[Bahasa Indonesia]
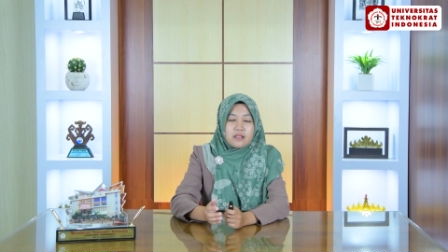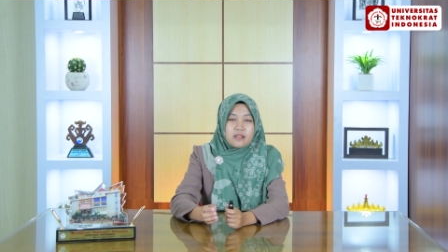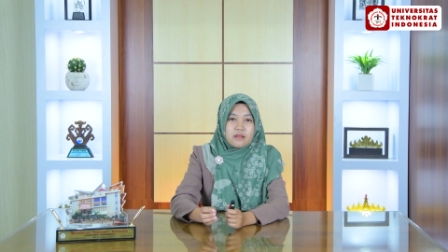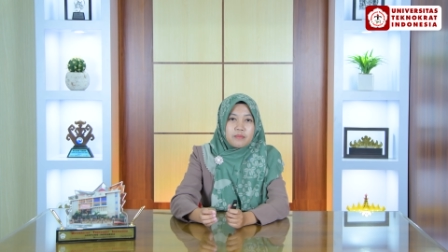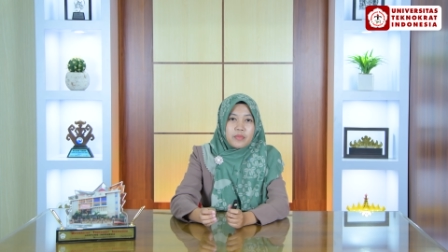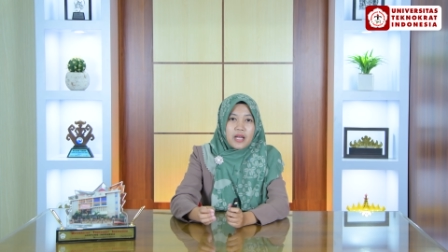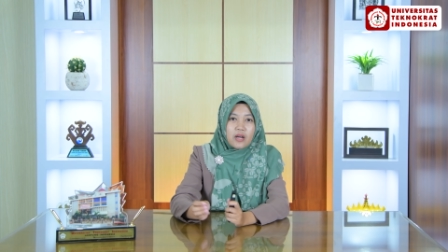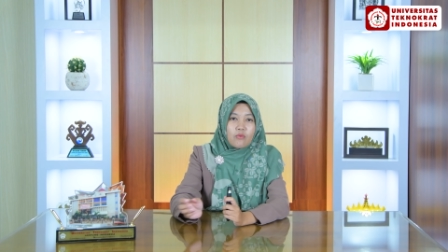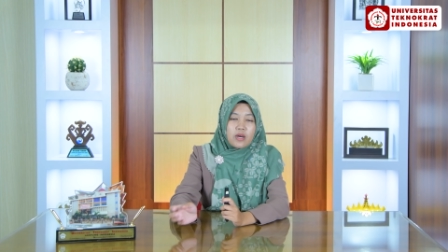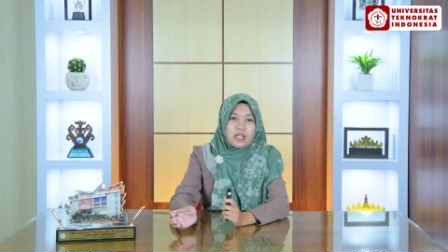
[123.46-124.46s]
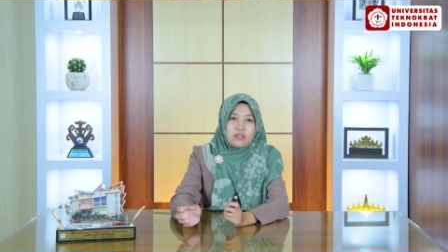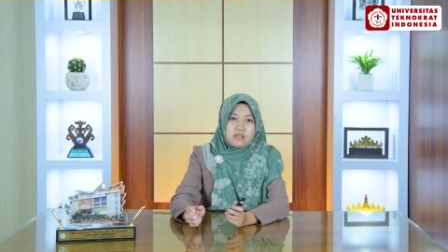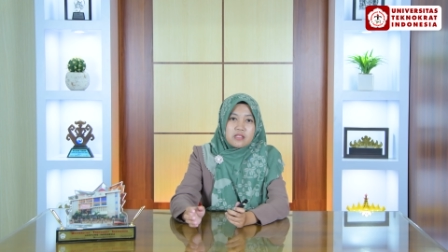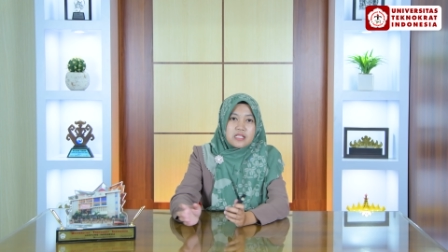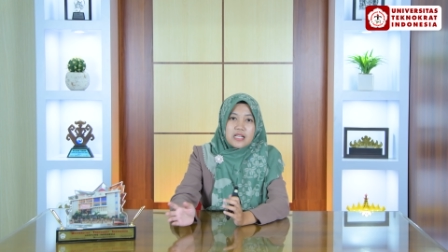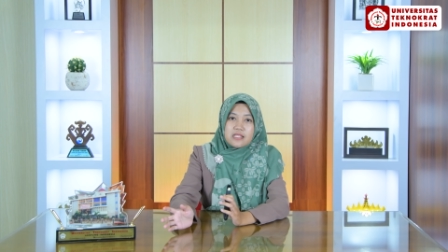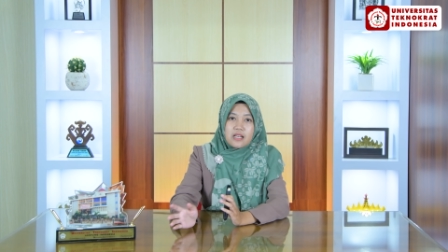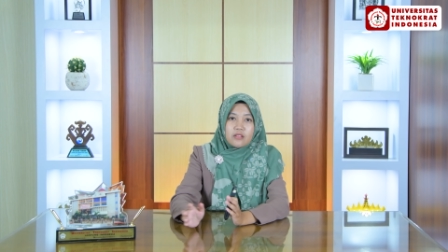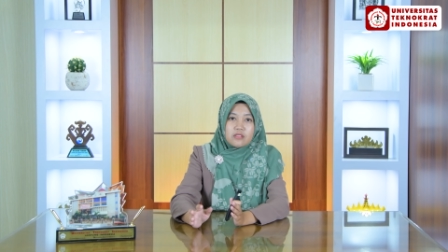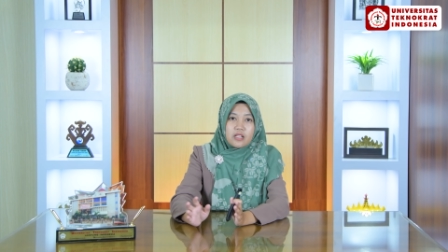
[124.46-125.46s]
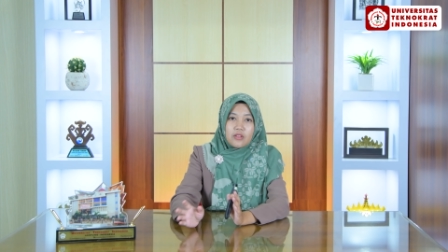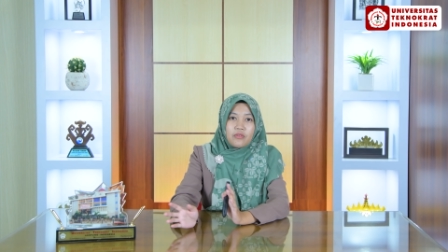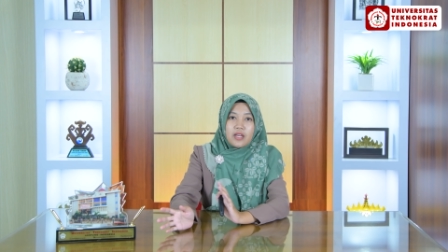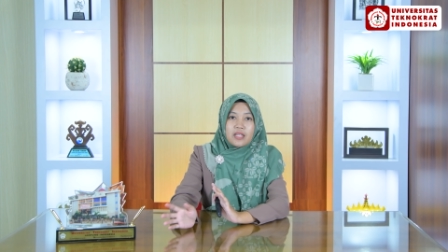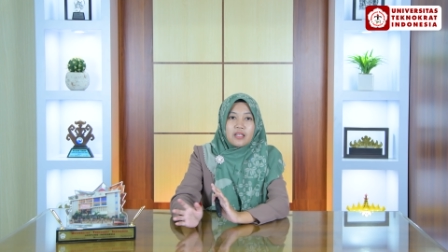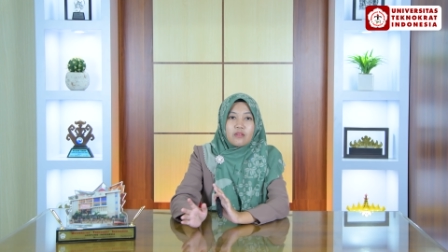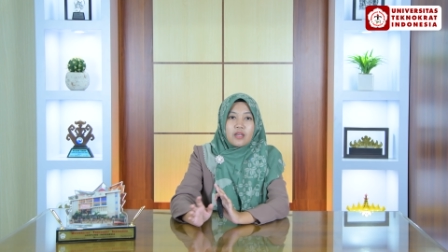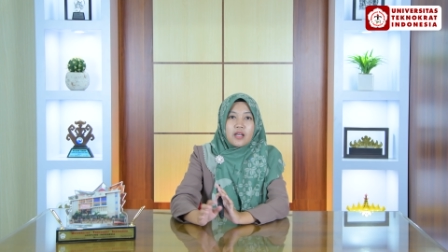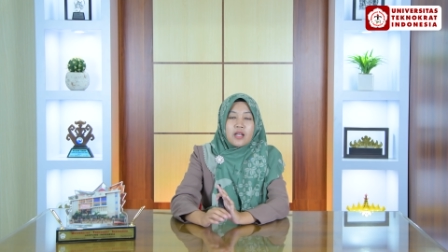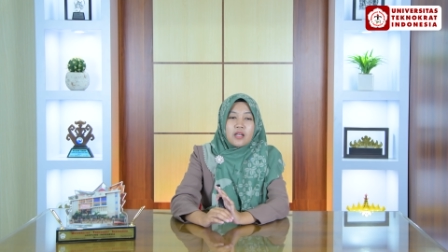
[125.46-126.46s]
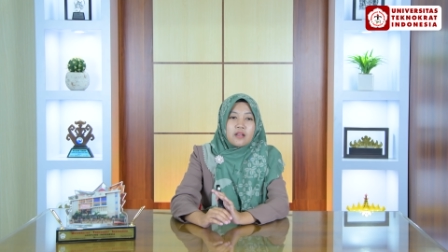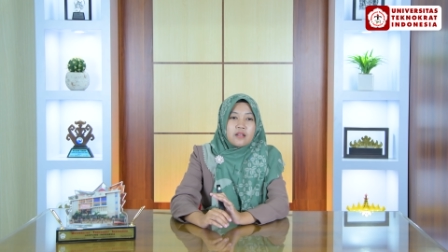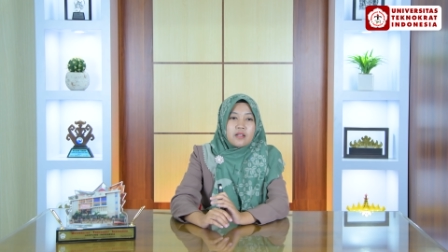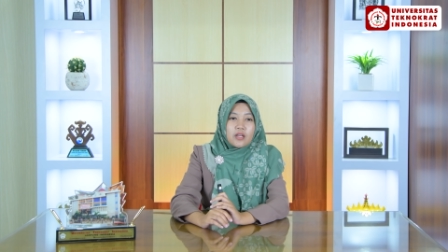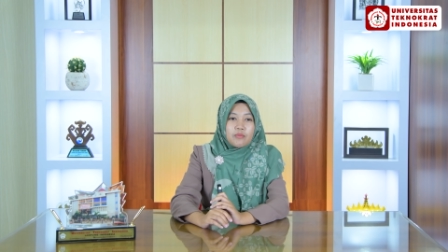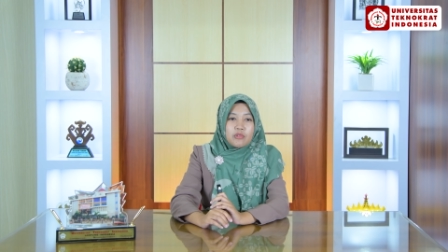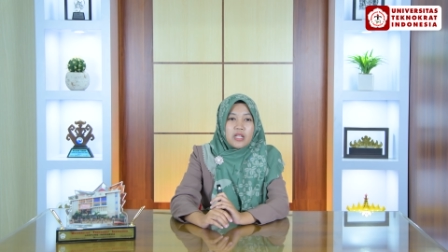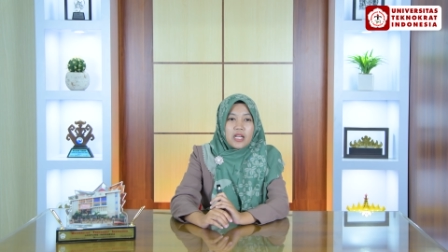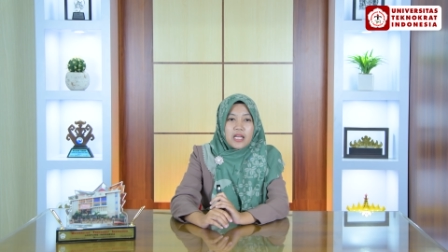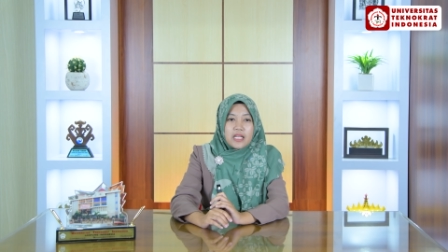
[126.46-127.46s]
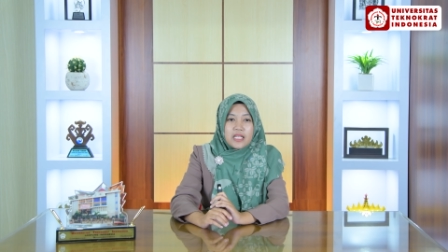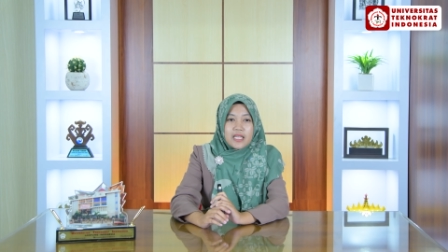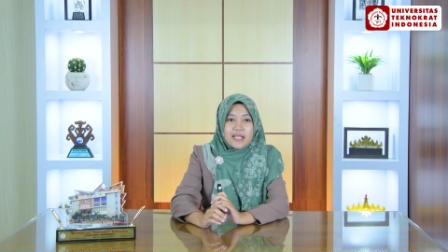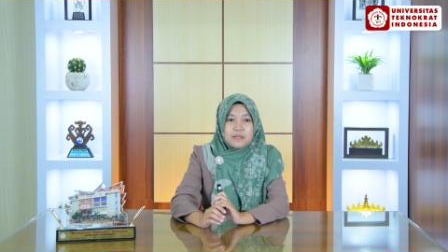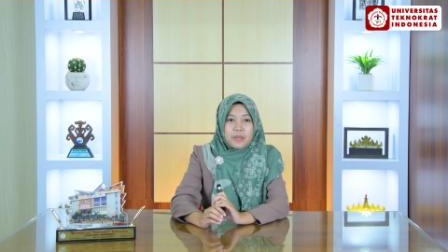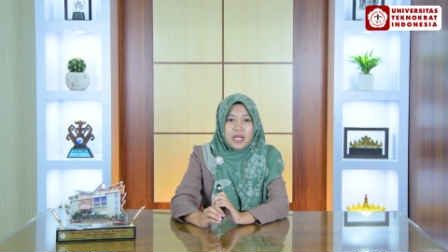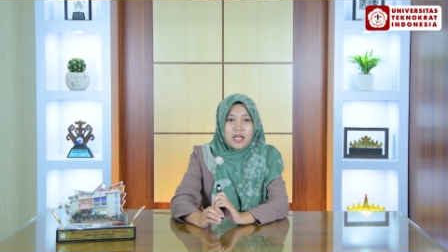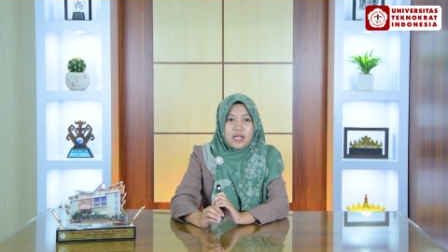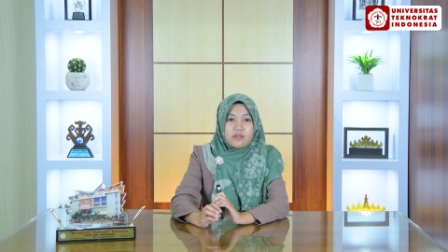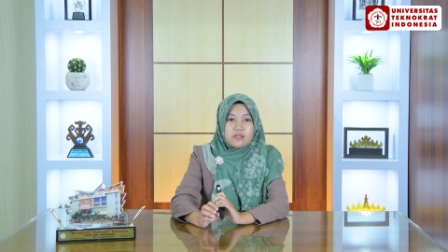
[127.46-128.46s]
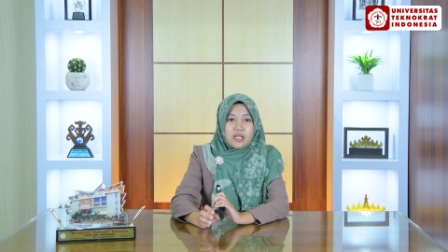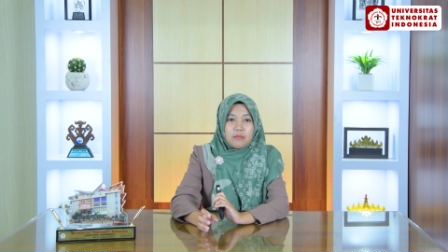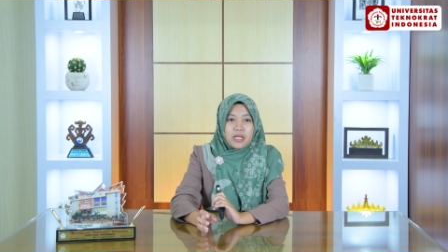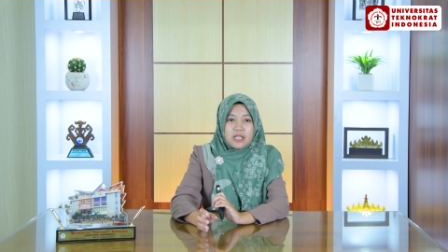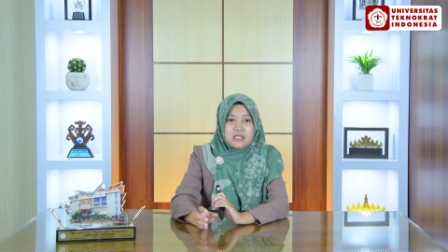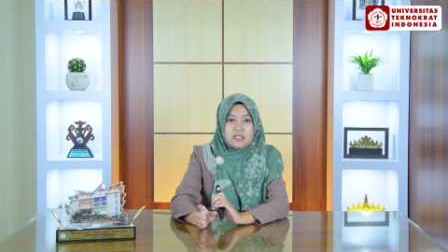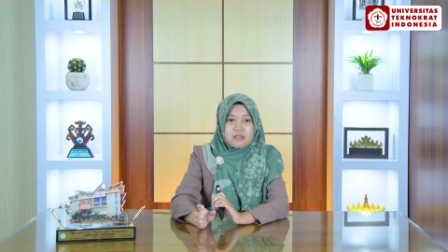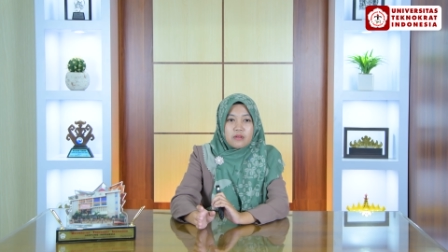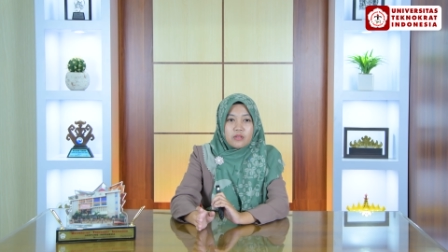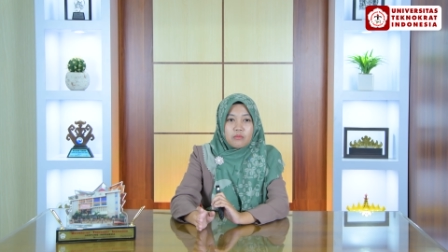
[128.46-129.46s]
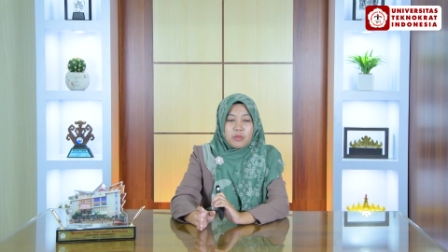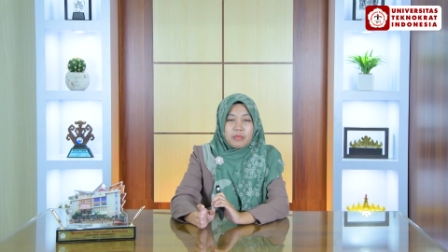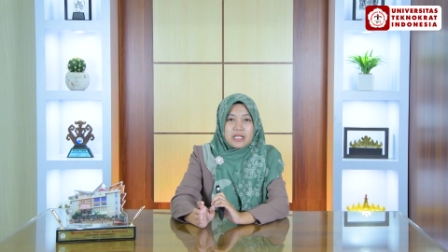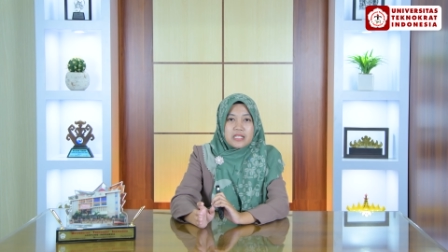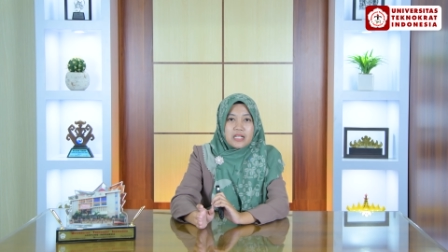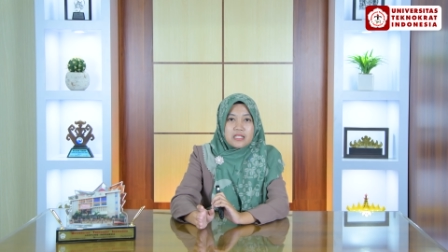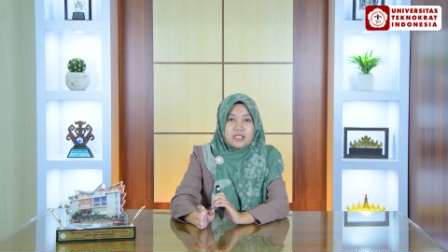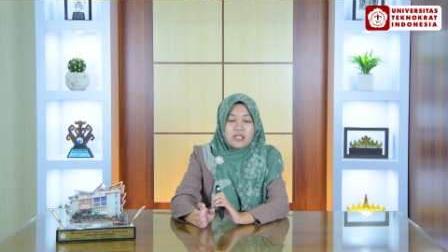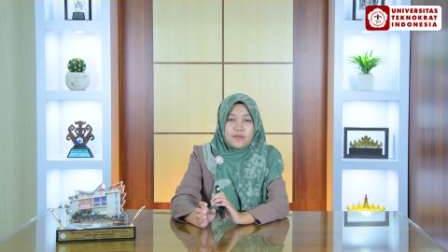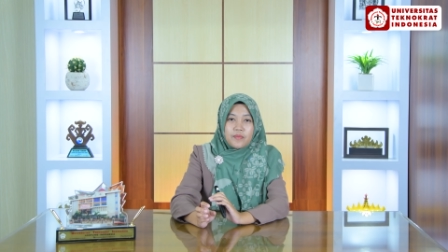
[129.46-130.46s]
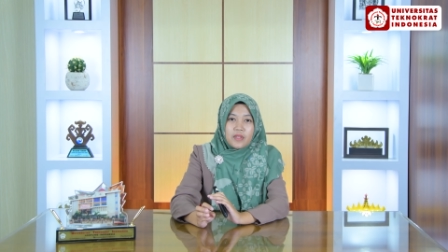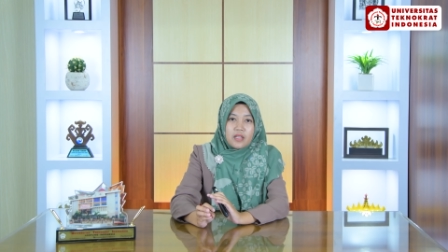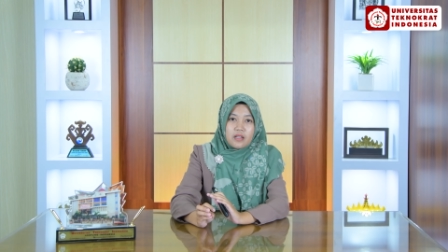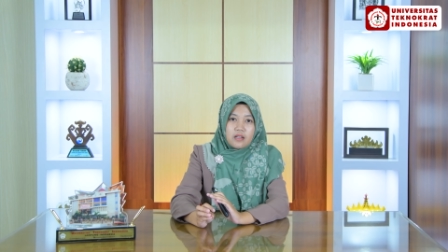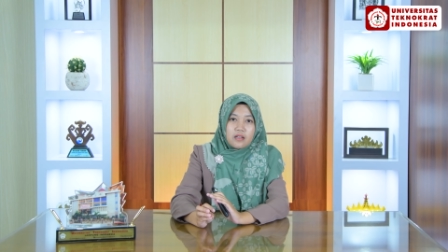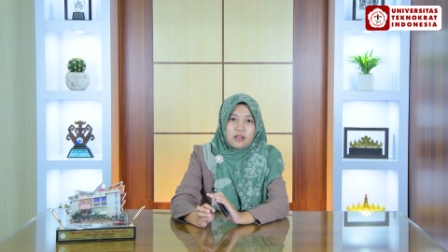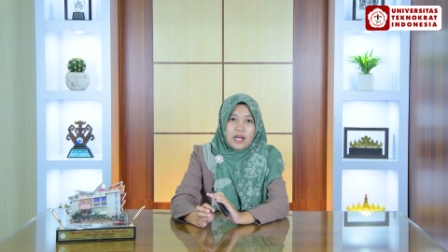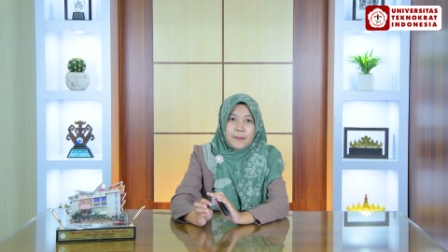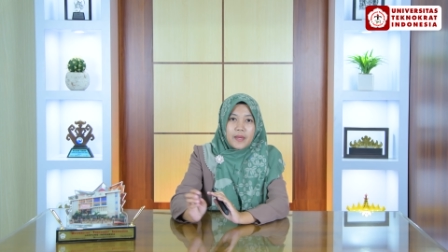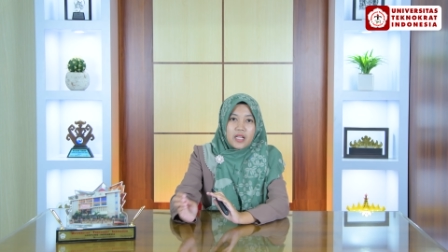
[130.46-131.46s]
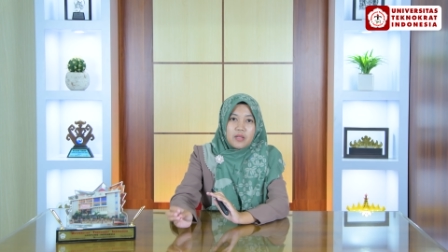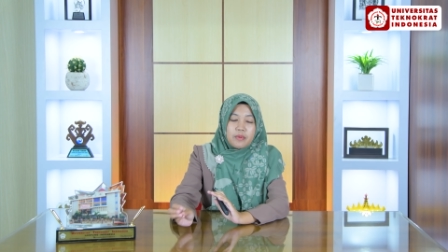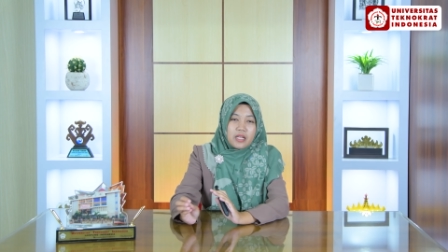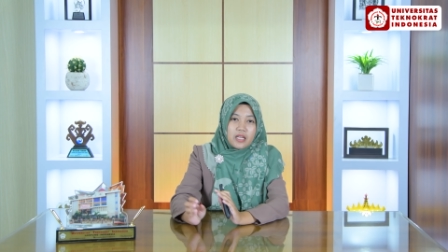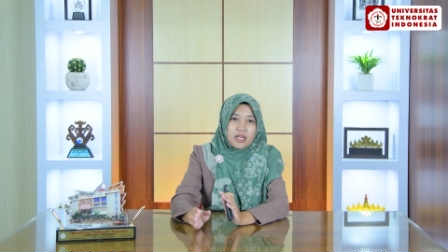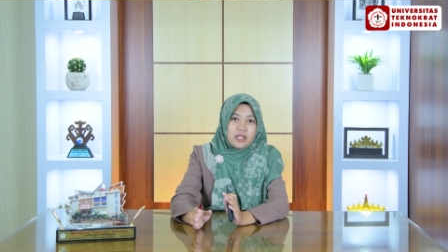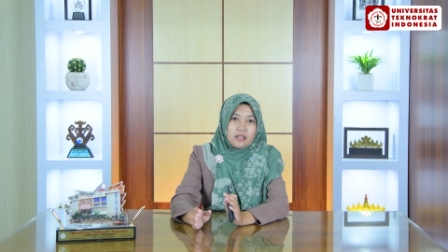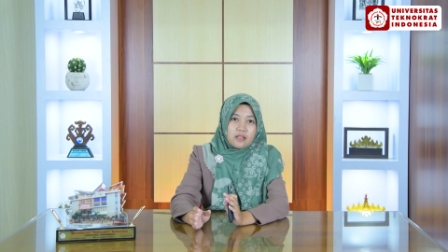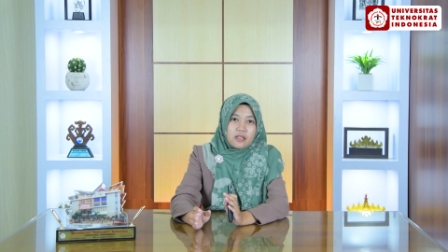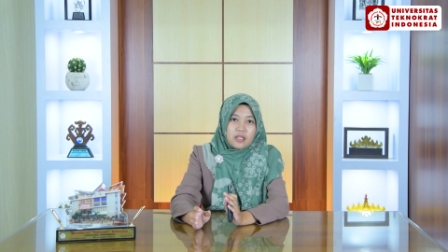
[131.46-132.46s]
Eh, pengakuan atau ijazah atau sertifikat gitu ya. Kemudian adanya aspek keharusan bagi siswa untuk mempelajari. Jadi apa yang diberikan